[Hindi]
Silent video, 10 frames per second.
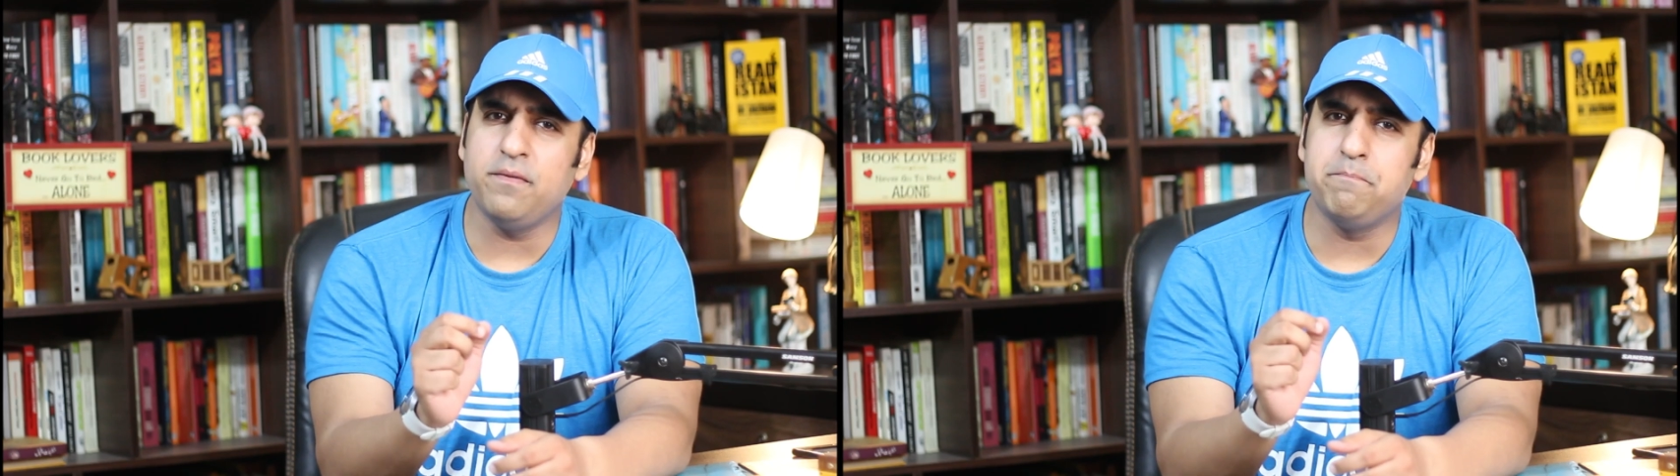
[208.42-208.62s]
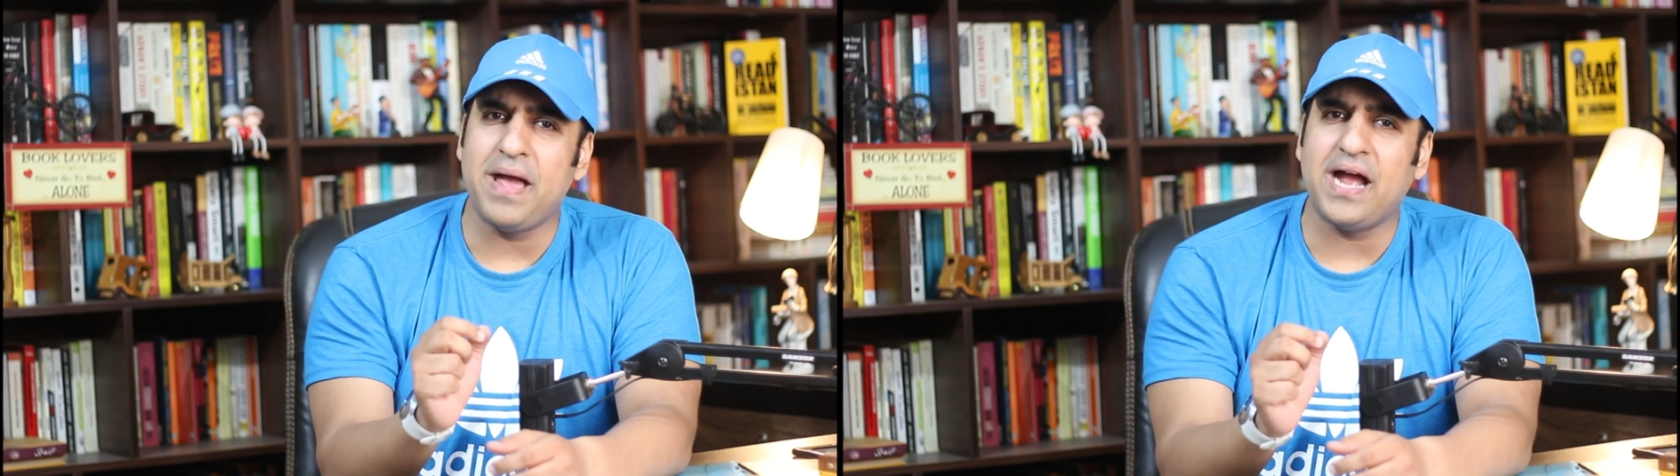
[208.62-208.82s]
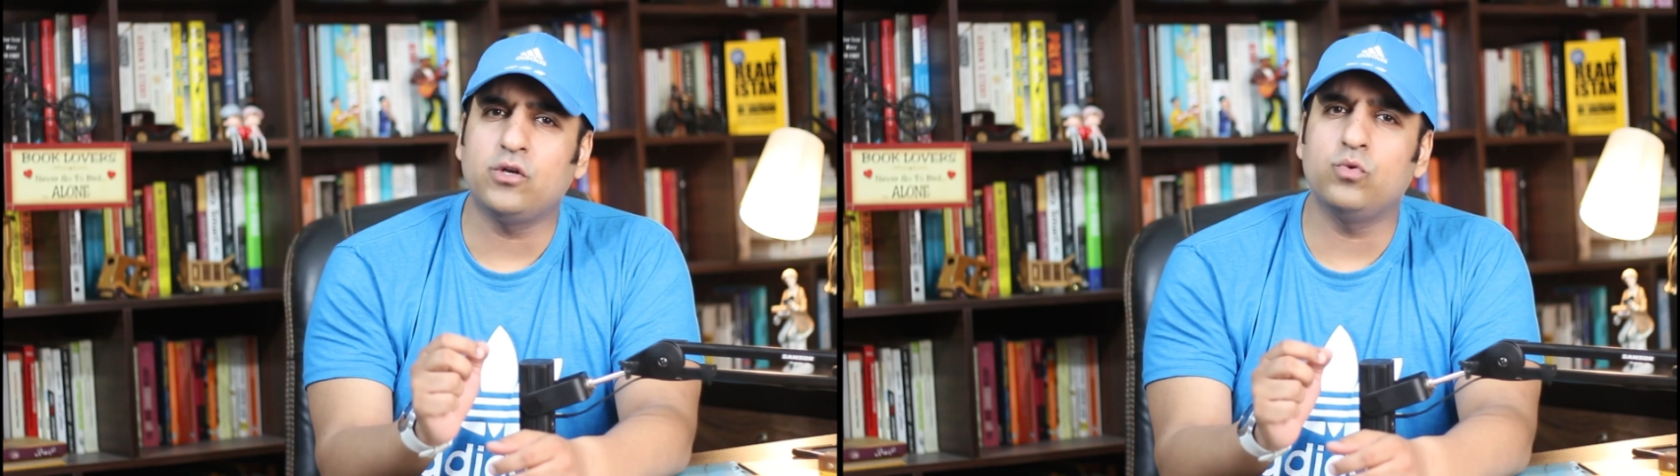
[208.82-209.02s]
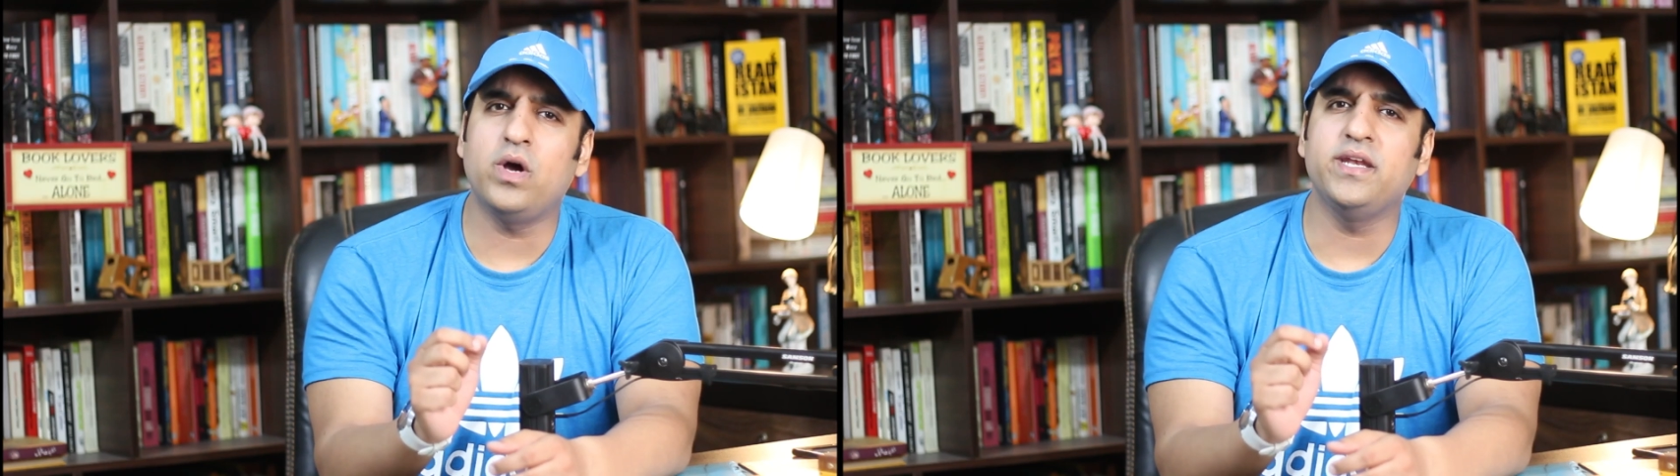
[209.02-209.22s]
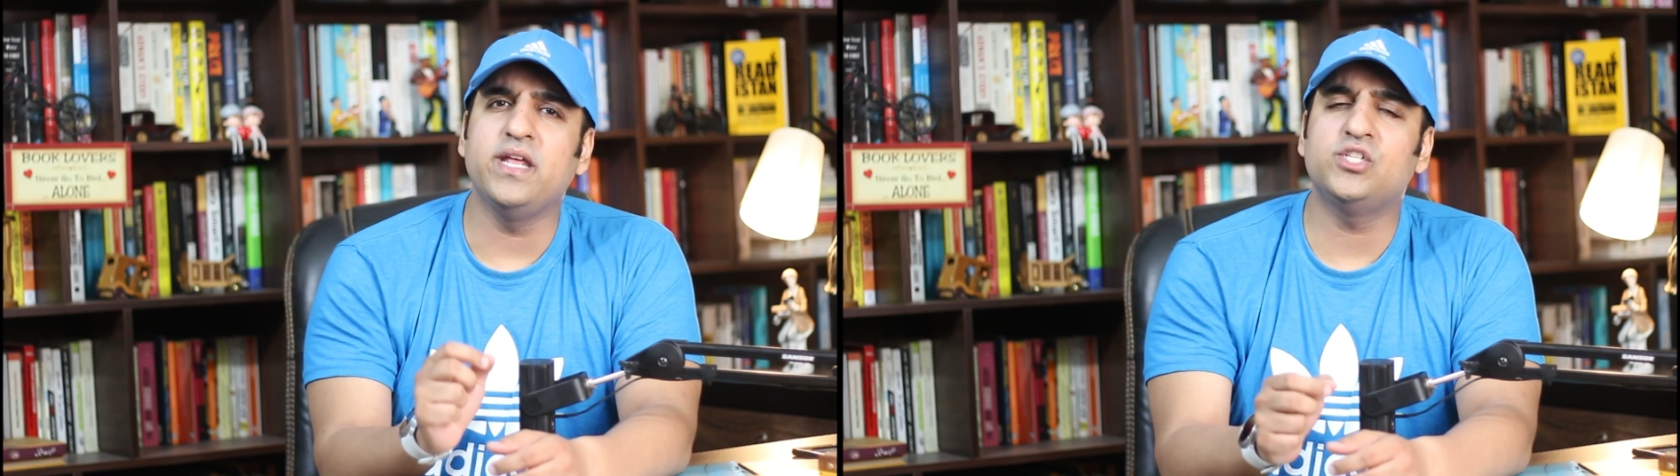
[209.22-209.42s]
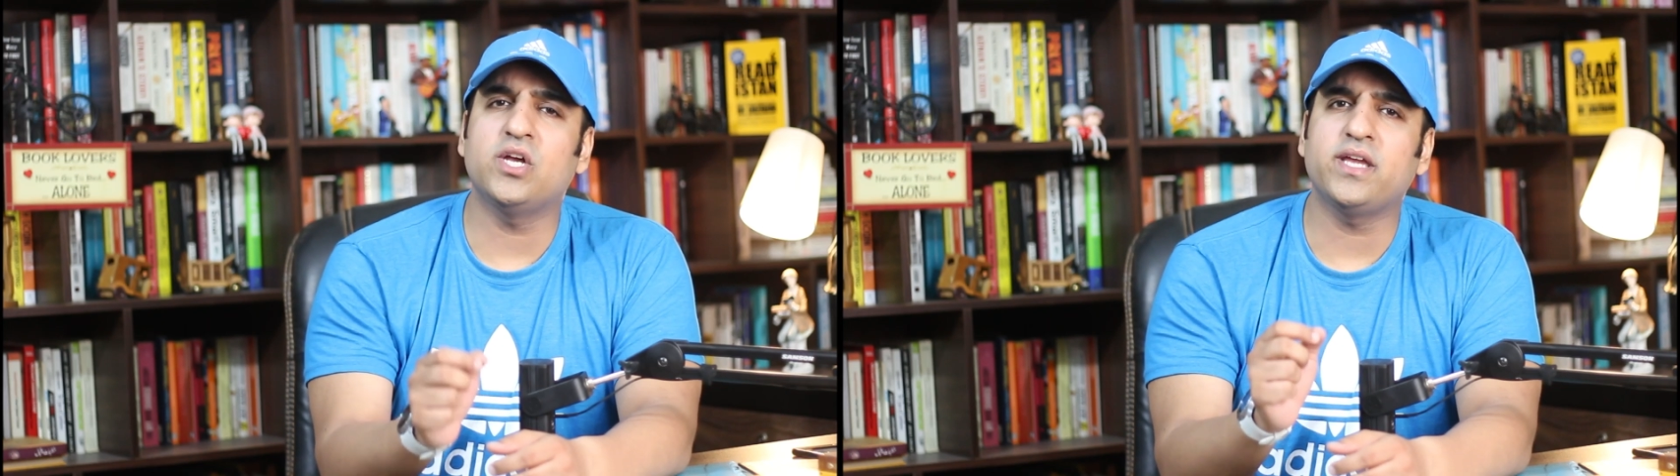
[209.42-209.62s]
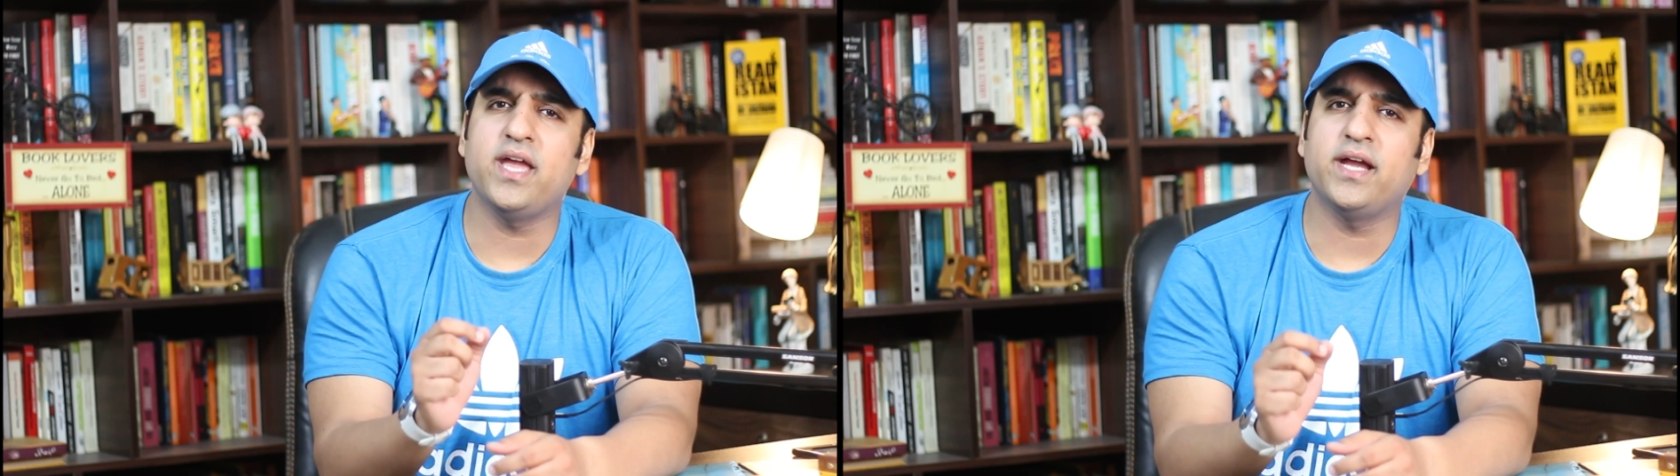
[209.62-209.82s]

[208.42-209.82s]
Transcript: इम्पैक्ट हुआ नीचा के